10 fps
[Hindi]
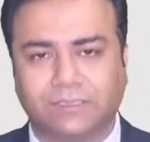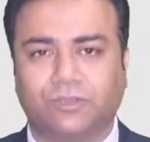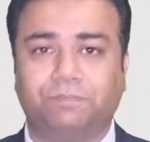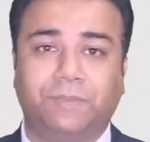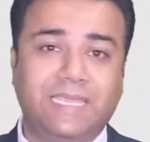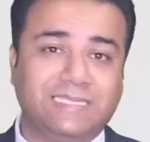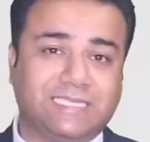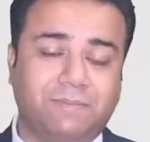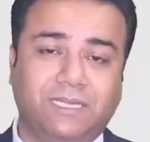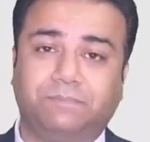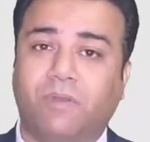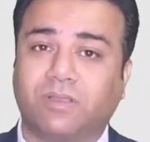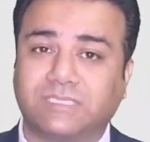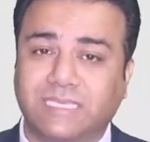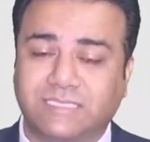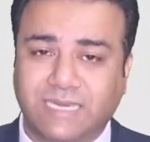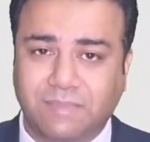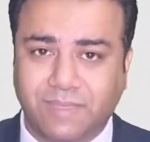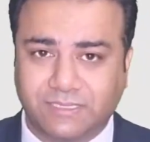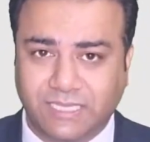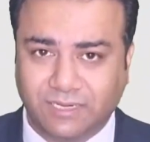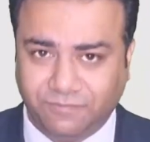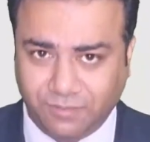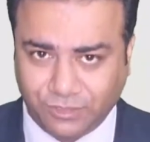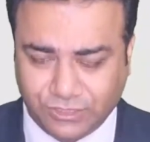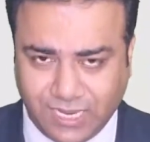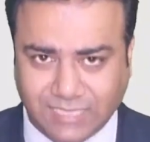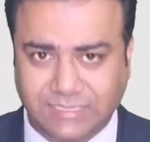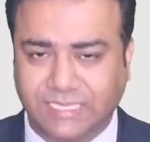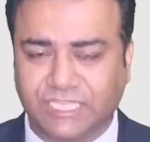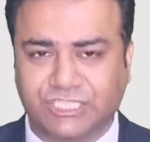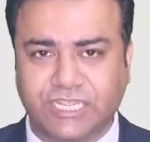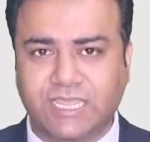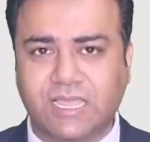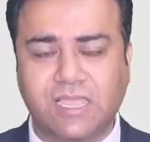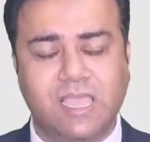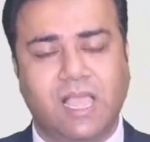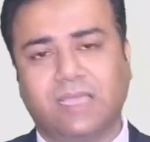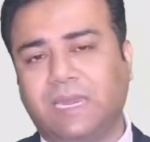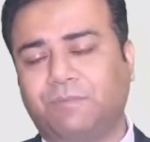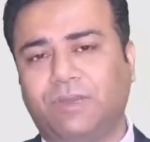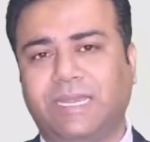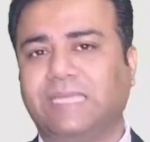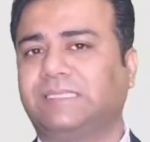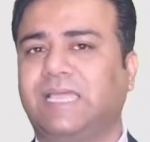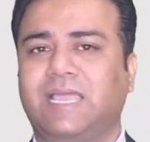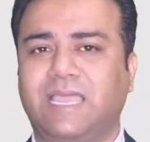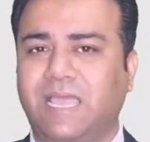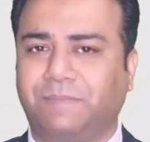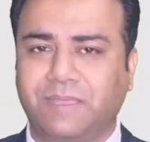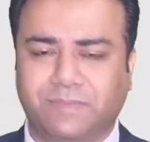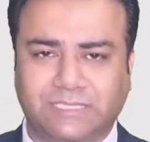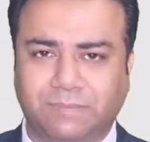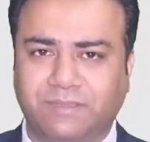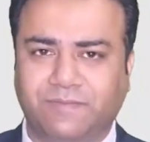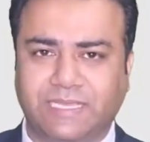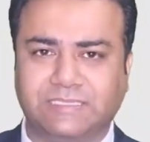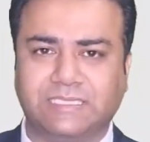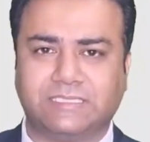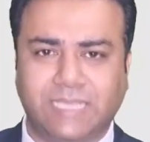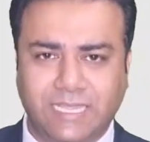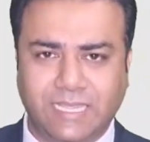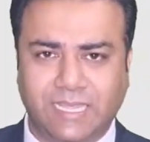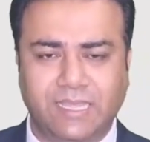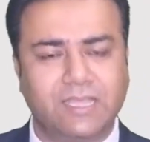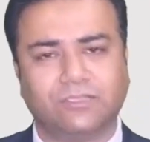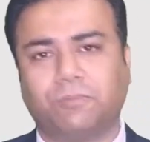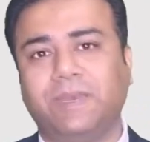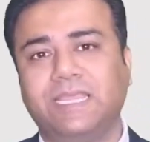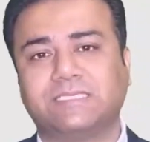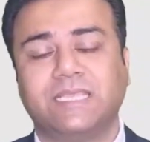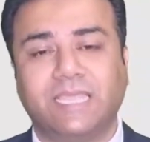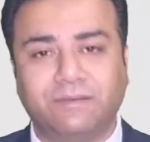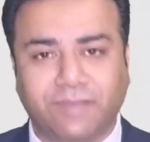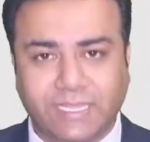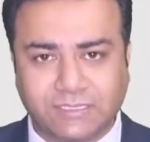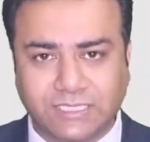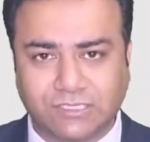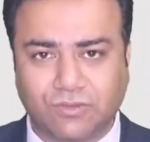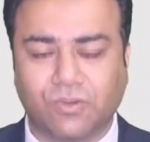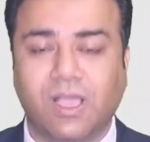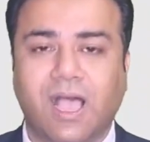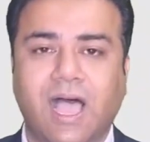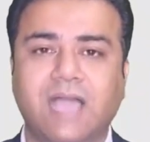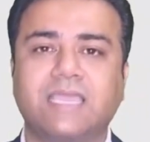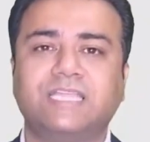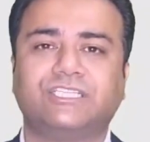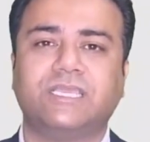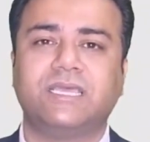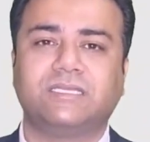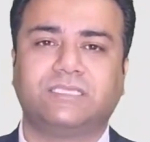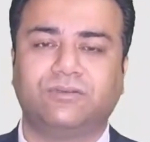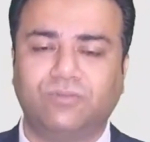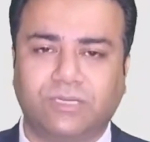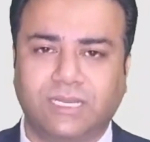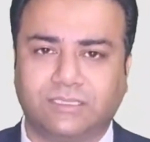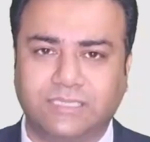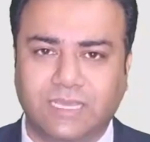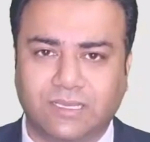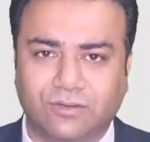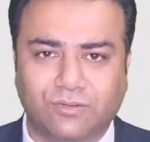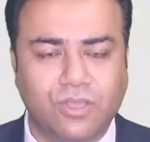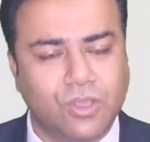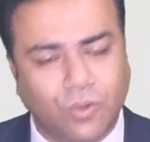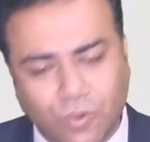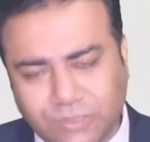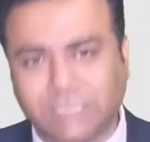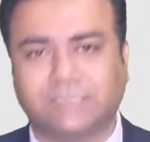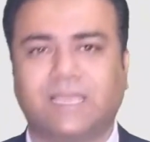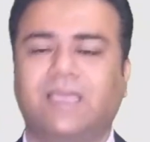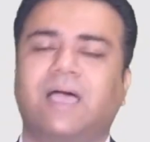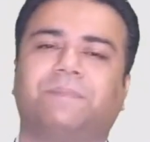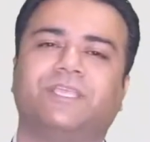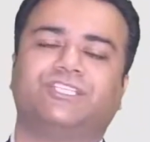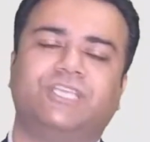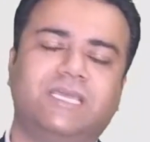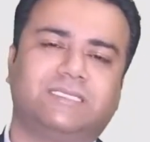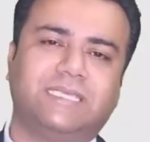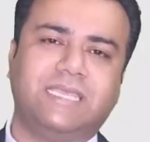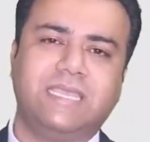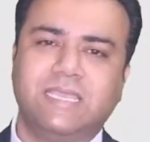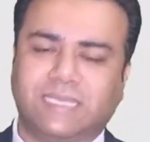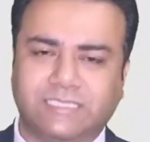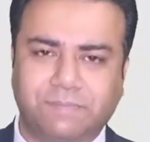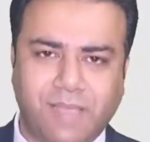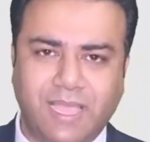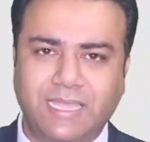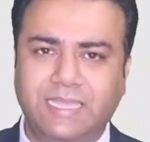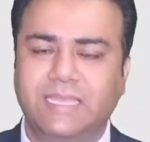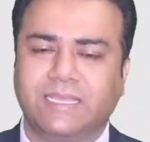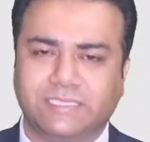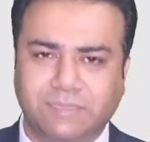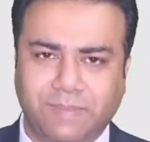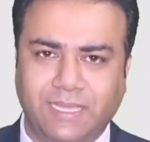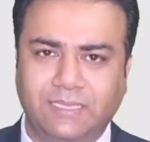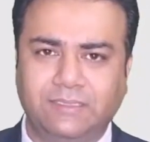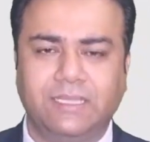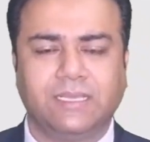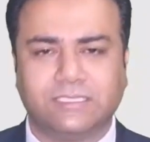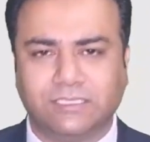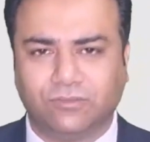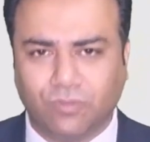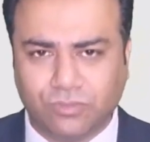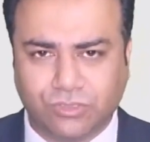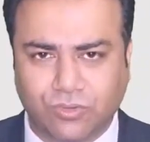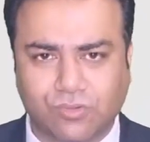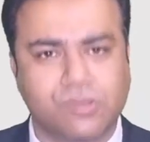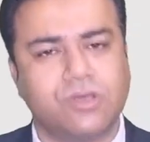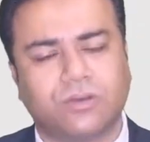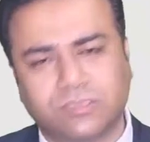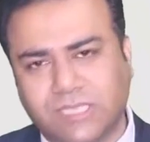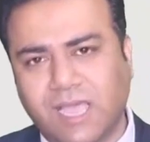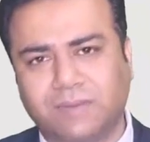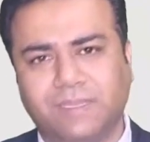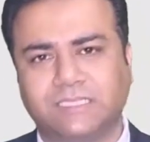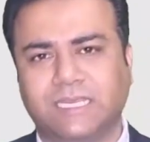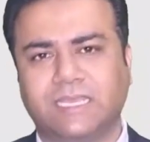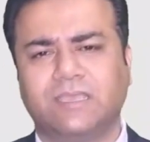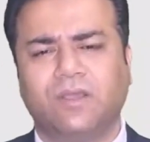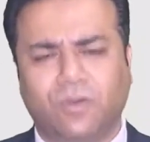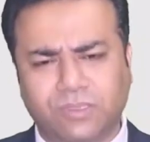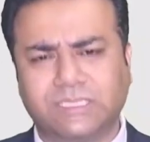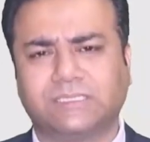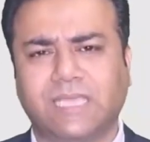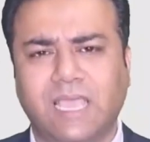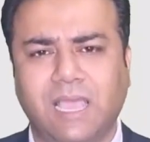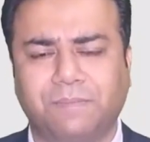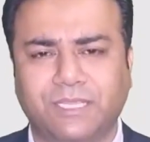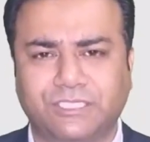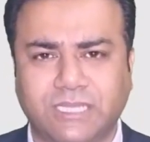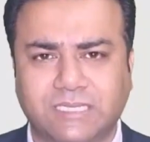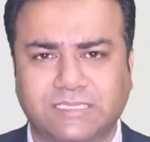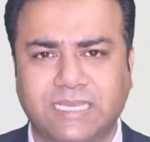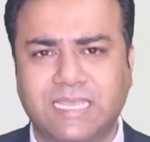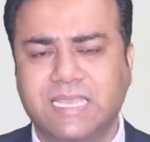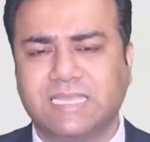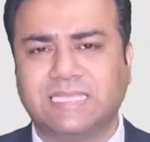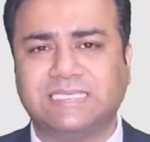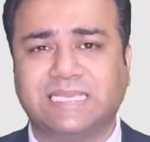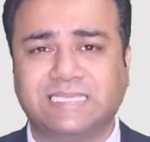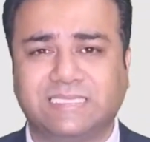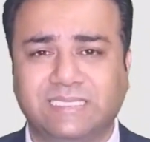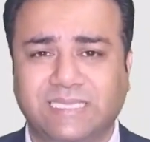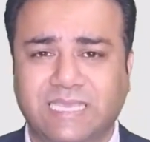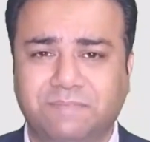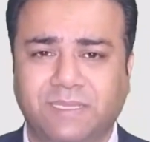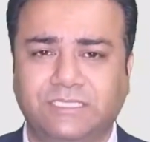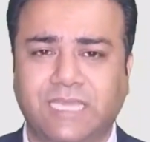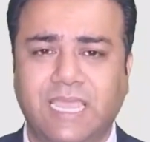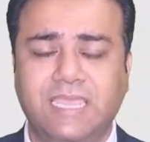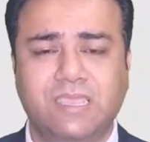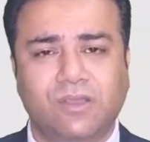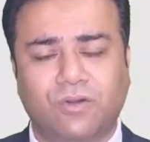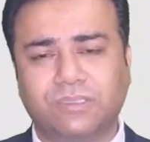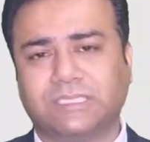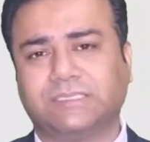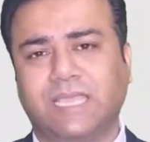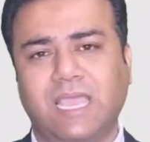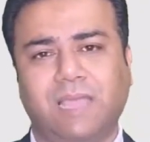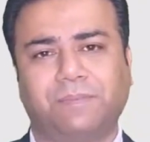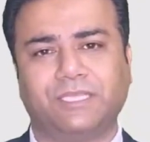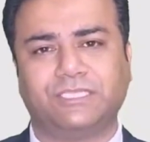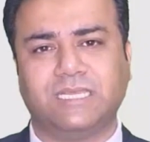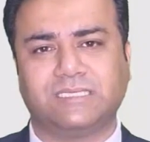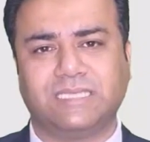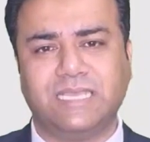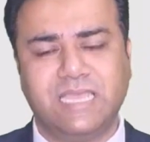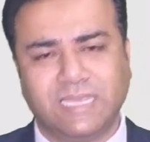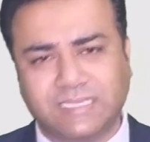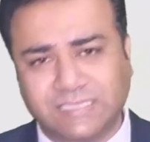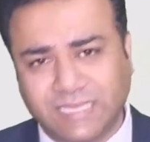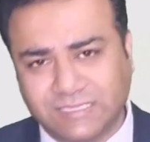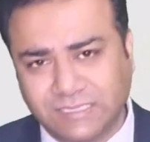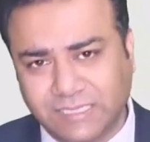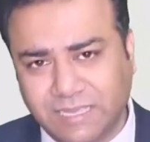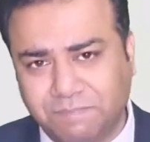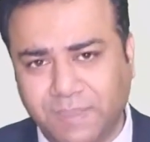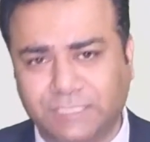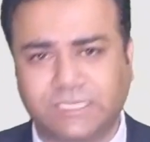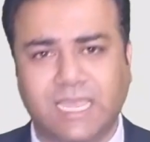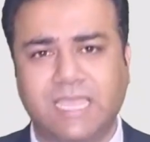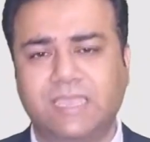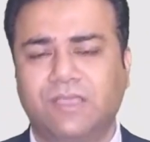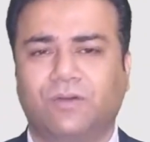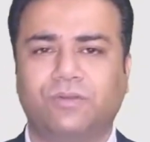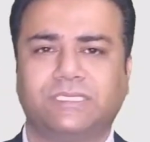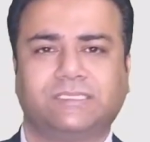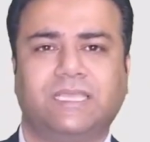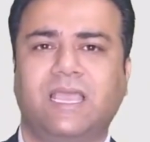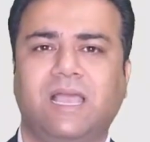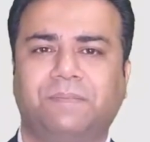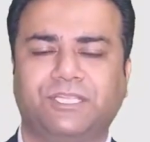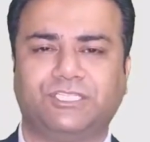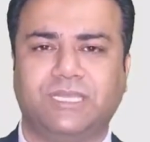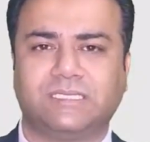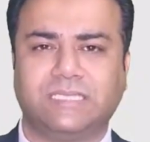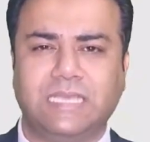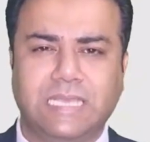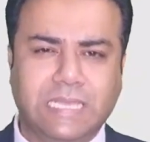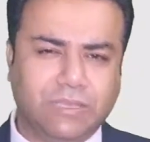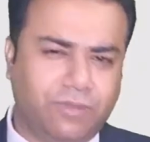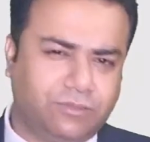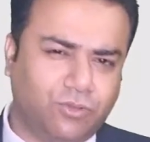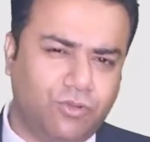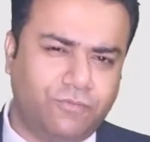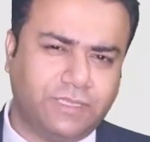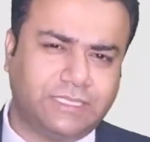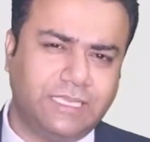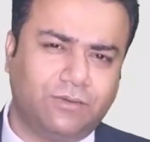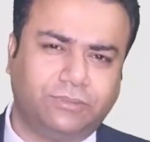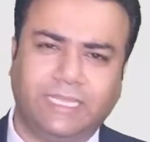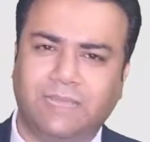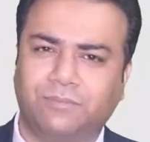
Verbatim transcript: तो प्लीज कमेंट बॉक्स के जरिए मेरे से इंफॉर्मेशन हासिल कीजिएगा अगर आपको लगता है आपके मतलब की वैकेंसीज नहीं है तो प्लीज इन वैकेंसीज को आगे आगे शेयर जरूर कर दिया करो हो सकता है आपके शेयर से किसी भाई किसी बहन किसी दोस्त को रोजगार मिल जाए हो सकता है आपके शेयर से किसी की जिंदगी बन जाए हो सकता है आपके शेयर से किसी की जिंदगी बच जाए हो सकता है आपके शेयर से कोई दो वक्त की रोटी का